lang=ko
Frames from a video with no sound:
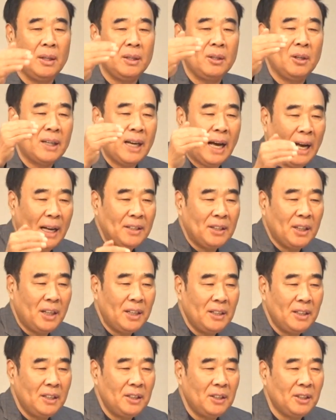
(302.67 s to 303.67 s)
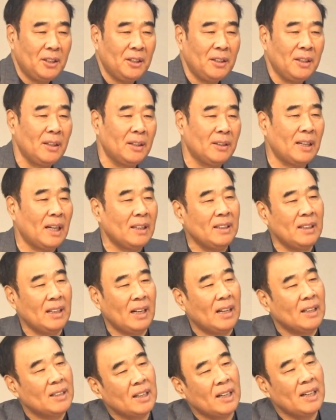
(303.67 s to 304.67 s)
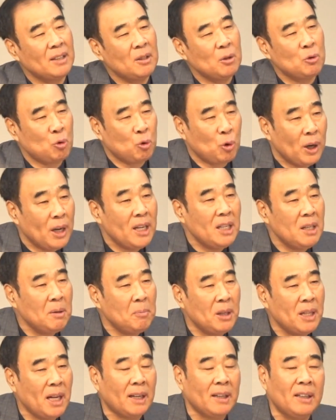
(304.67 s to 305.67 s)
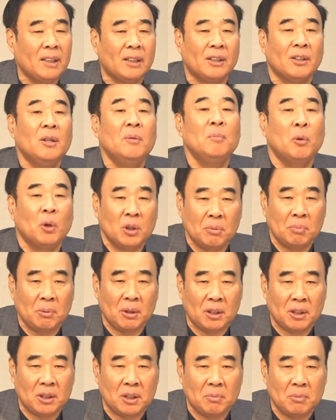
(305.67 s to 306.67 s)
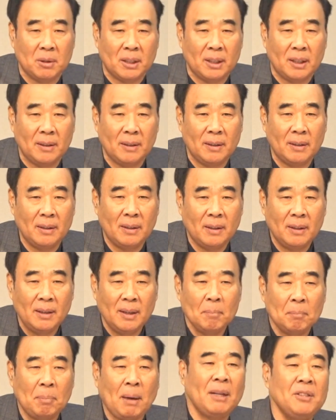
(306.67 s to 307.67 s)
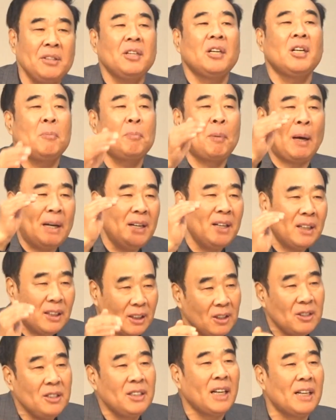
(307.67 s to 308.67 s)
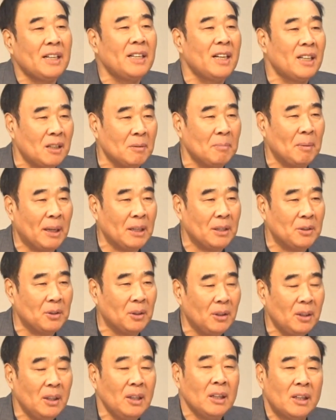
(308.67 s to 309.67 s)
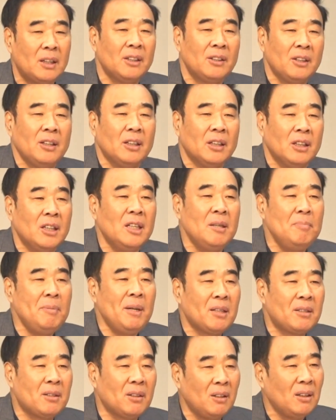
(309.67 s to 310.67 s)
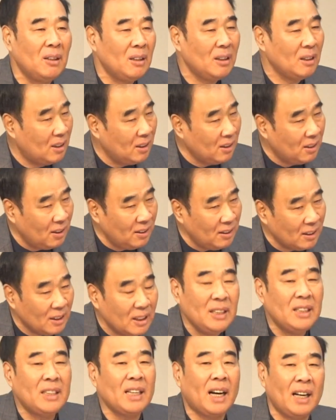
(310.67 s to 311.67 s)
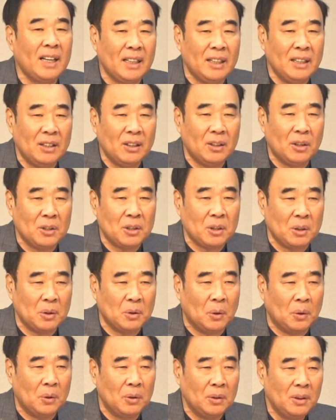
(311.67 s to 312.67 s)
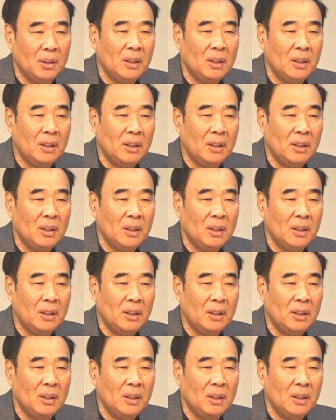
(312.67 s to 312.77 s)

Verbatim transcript: 여기 앉아있는 이들은 나는 아직까지 죄인입니다 하는 그런 모습인 것입니다. 판결을 받는 그런 자리라 그 말이죠. 그런 의미에서 그런 의자가 있는 것이고